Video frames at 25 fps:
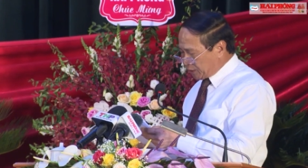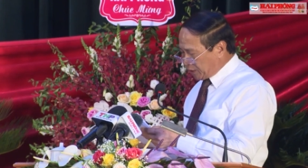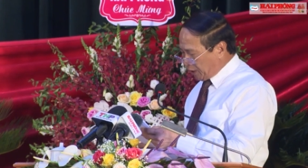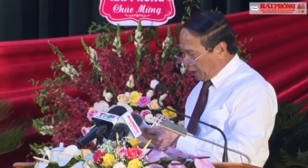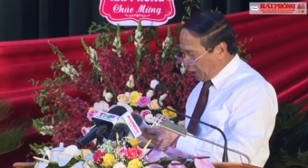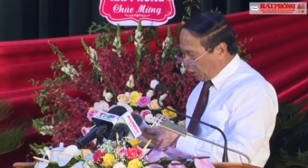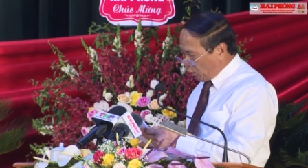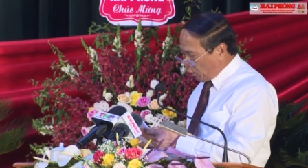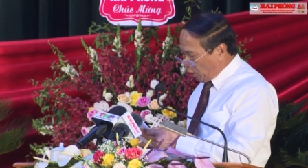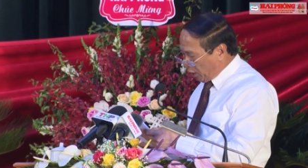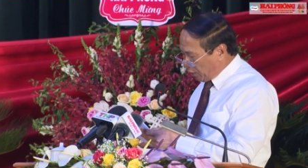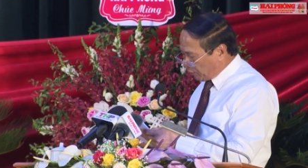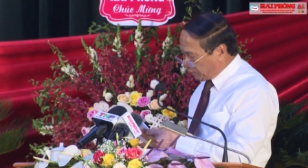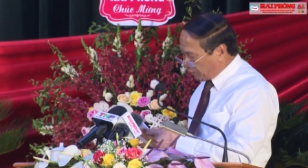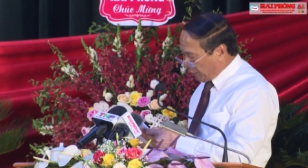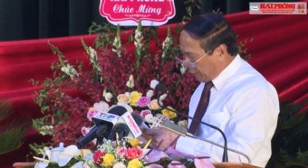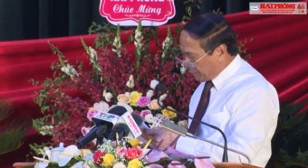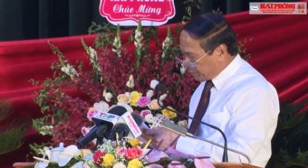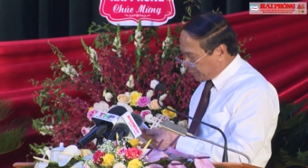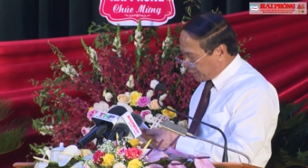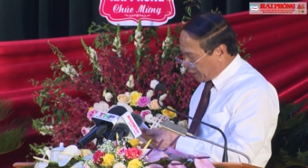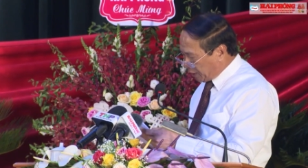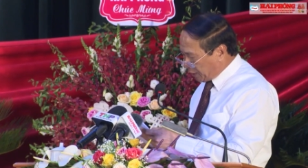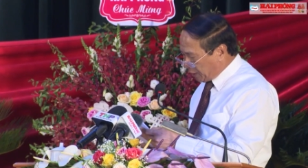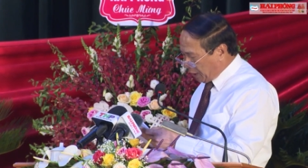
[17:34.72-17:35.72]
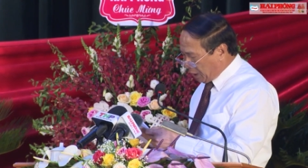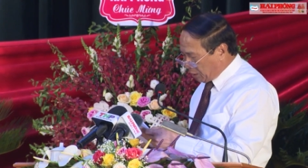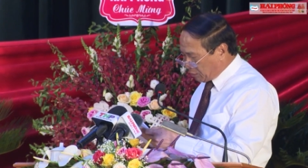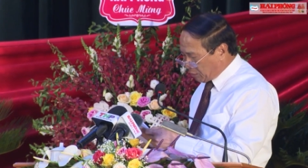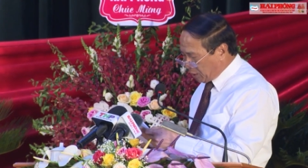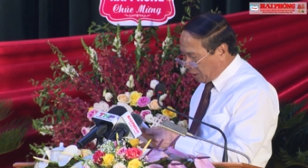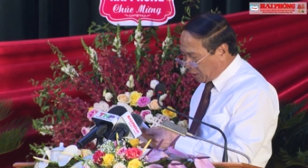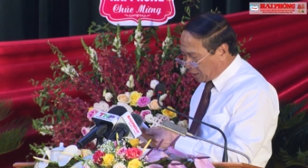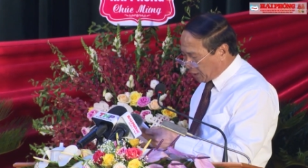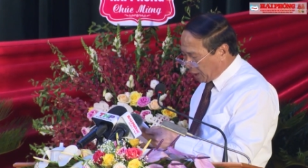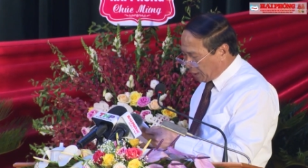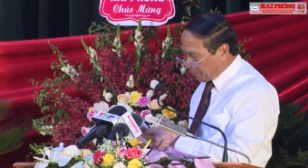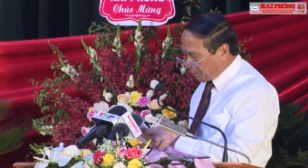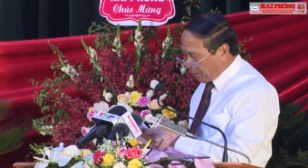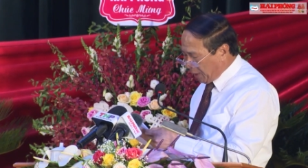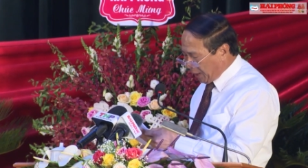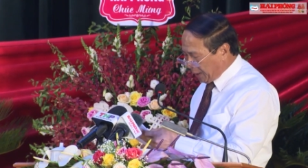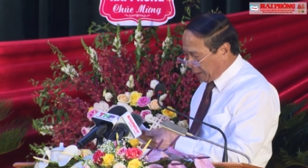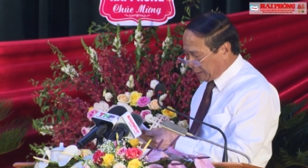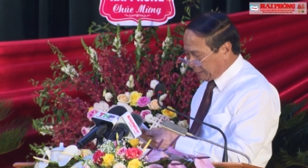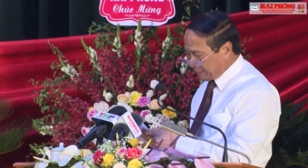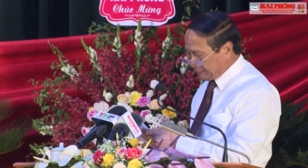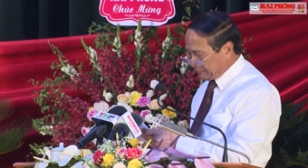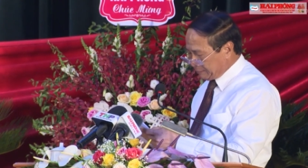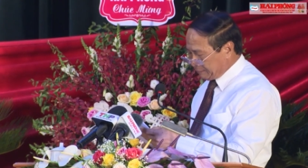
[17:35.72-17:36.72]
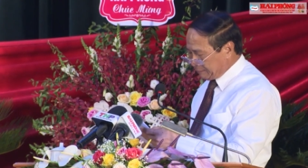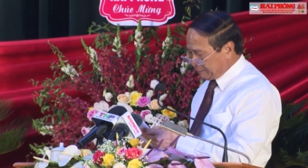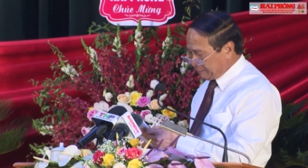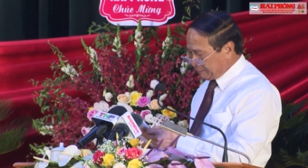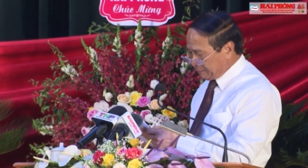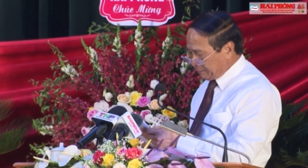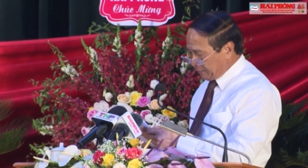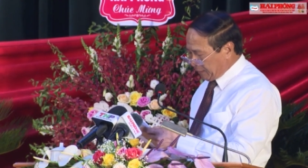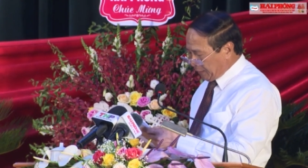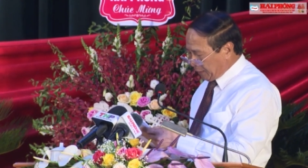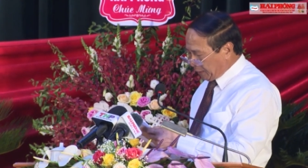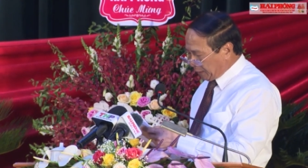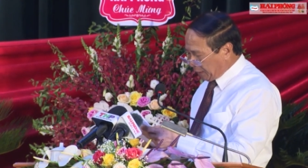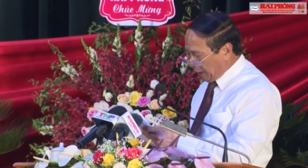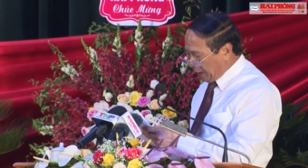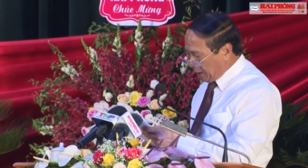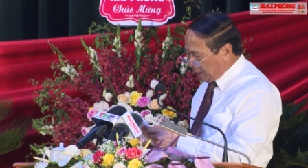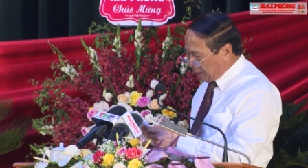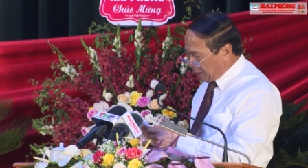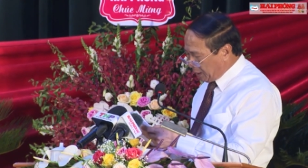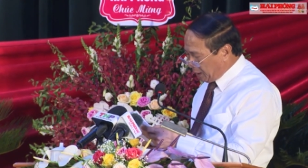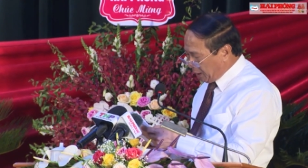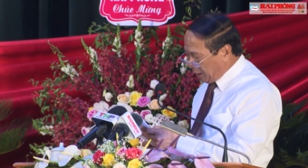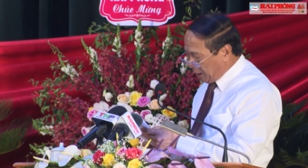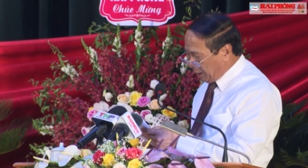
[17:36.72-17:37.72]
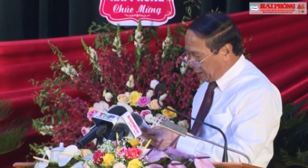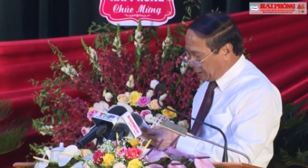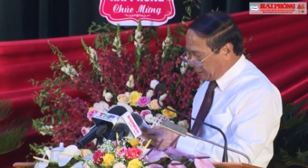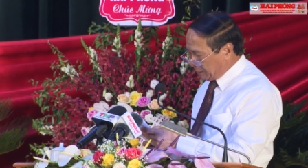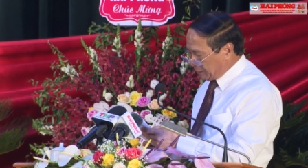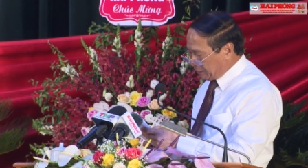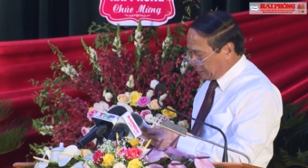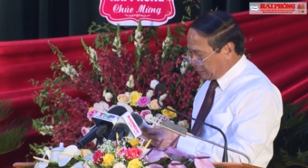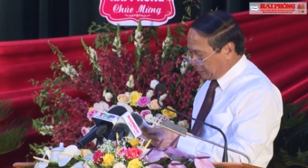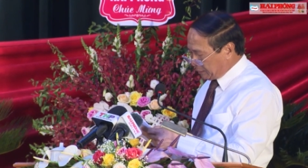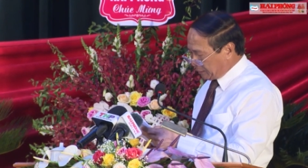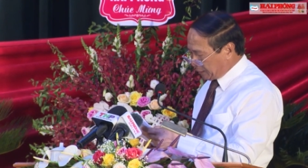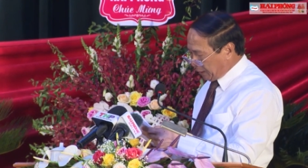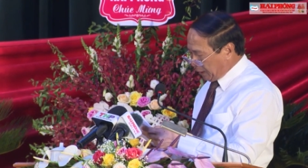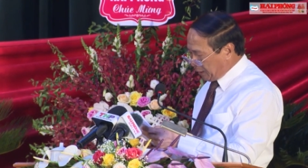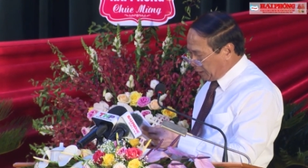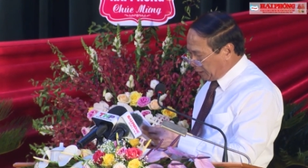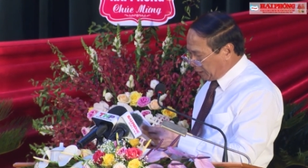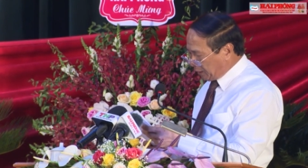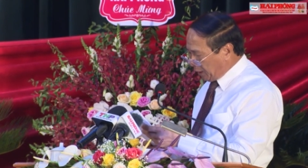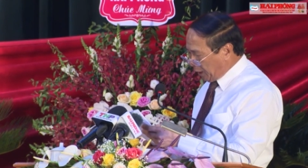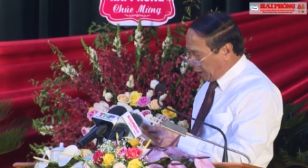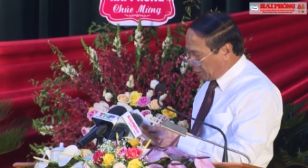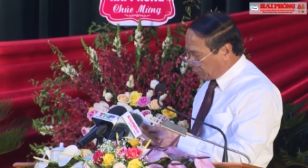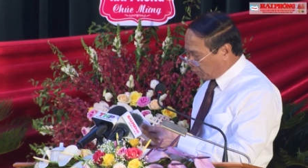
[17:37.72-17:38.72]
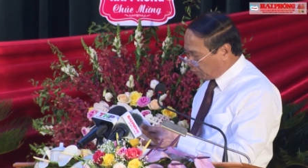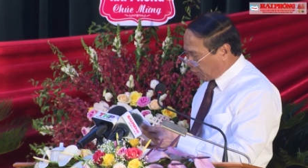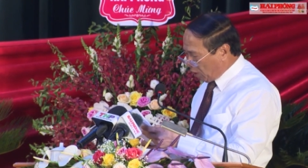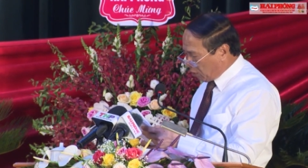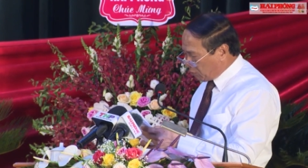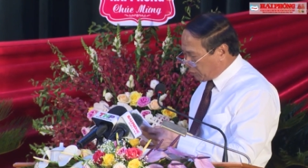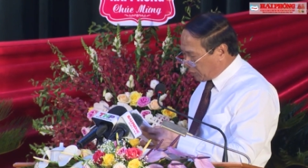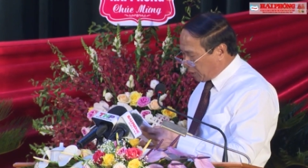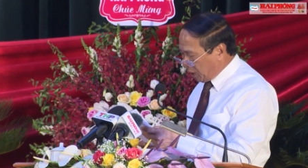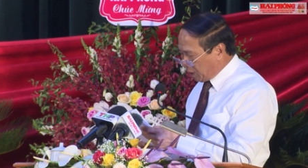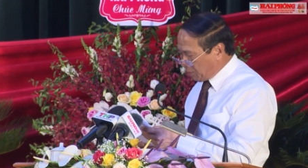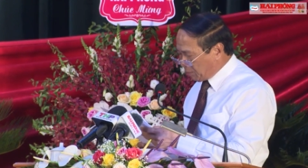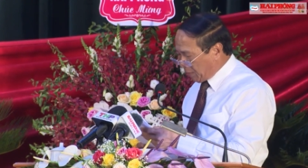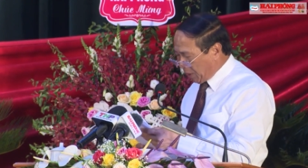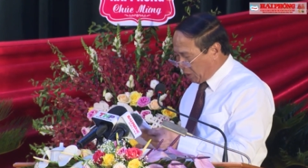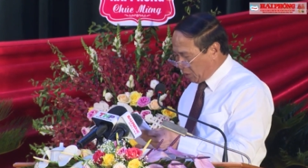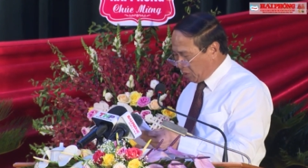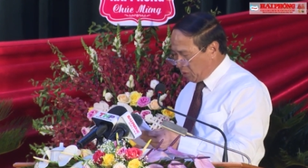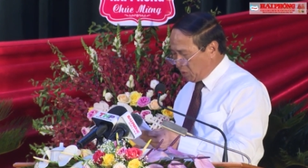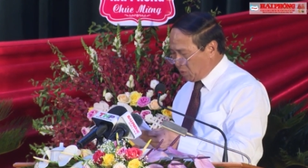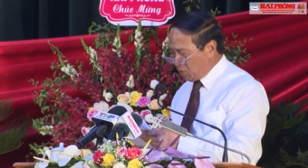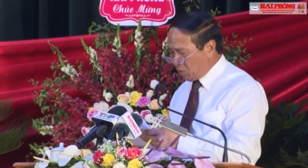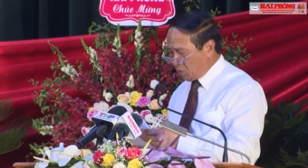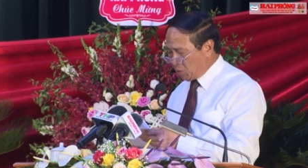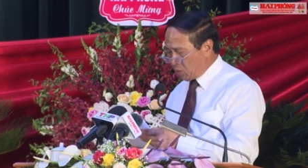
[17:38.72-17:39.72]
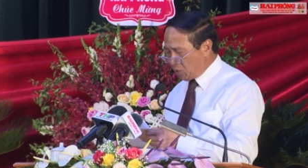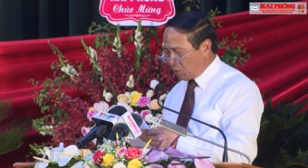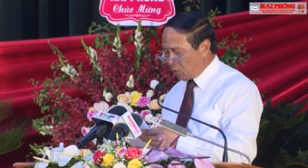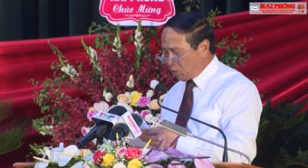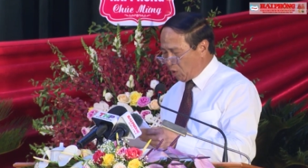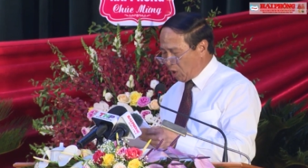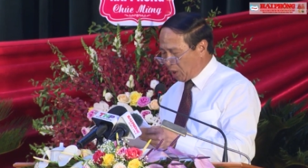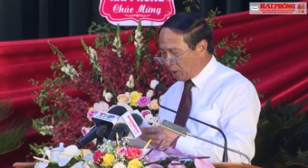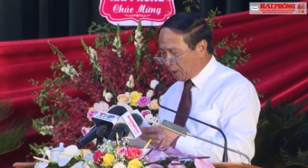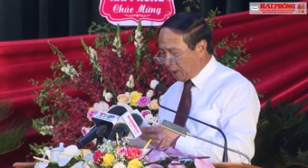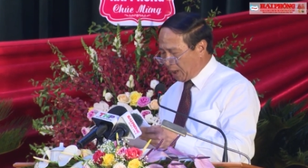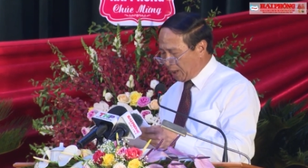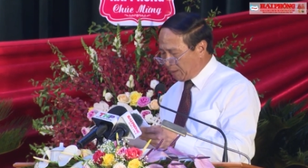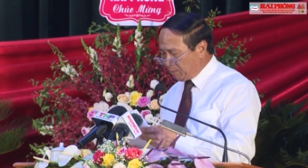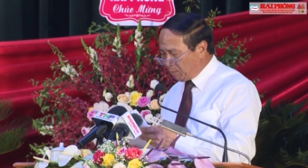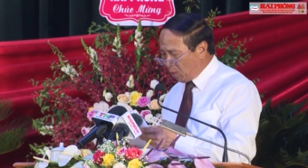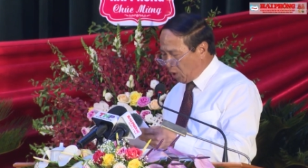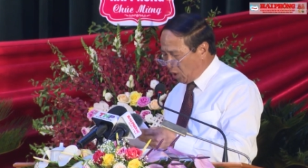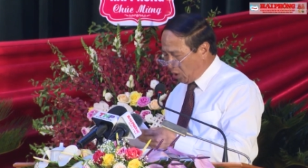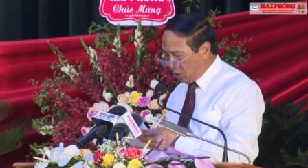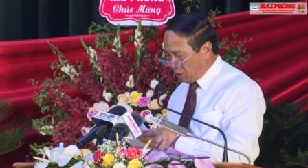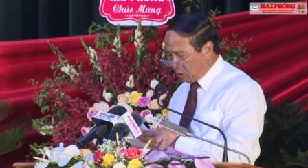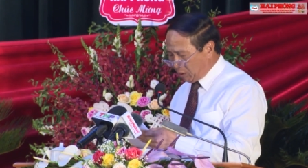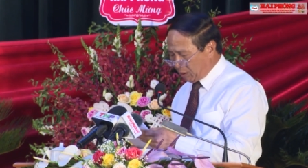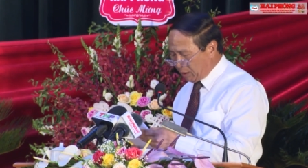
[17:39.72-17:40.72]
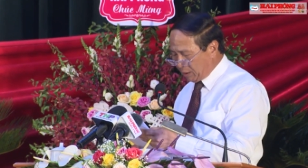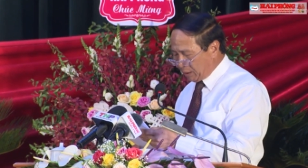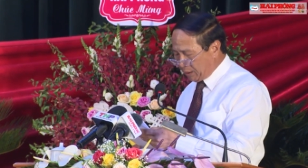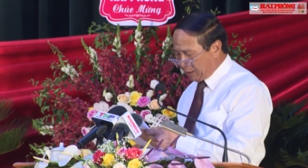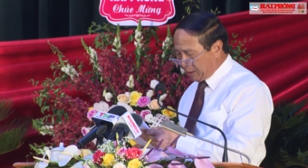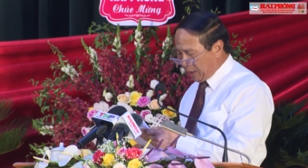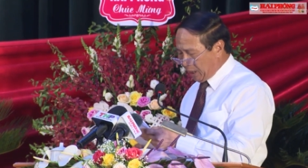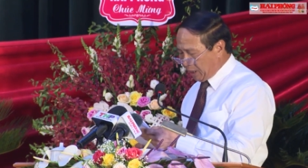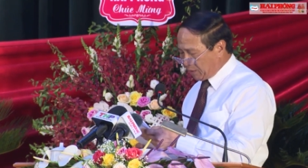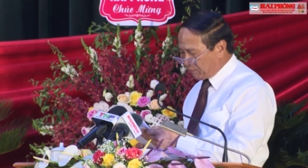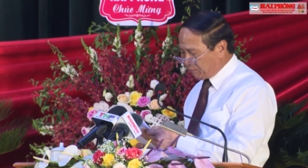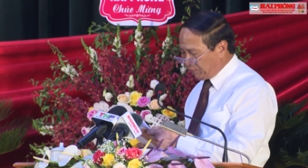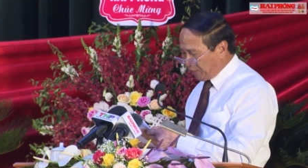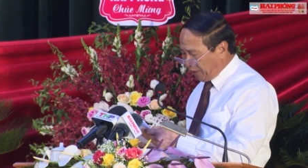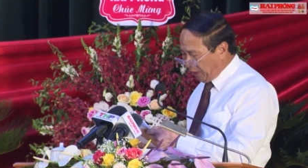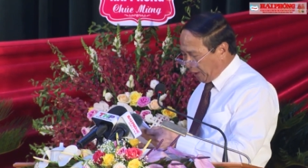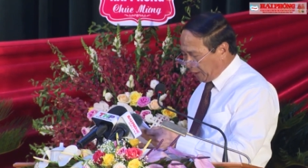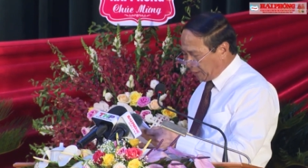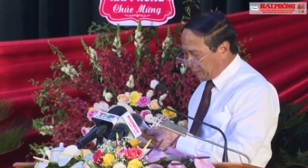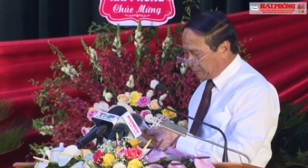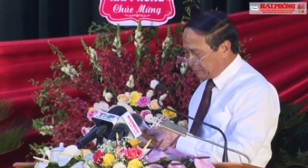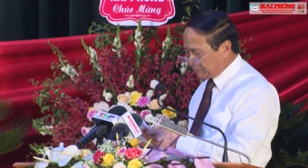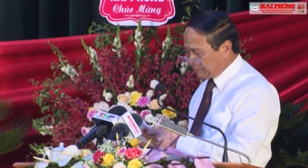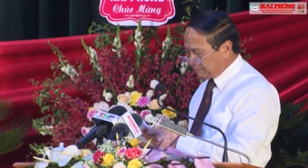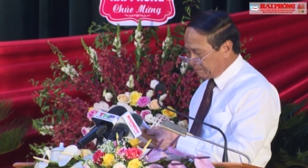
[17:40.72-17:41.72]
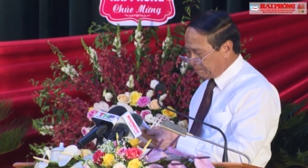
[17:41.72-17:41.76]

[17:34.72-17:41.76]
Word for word: rèn luyện phẩm chất đạo đức cách mạng tăng cường tính tiền phong gương mẫu của cán bộ đảng viên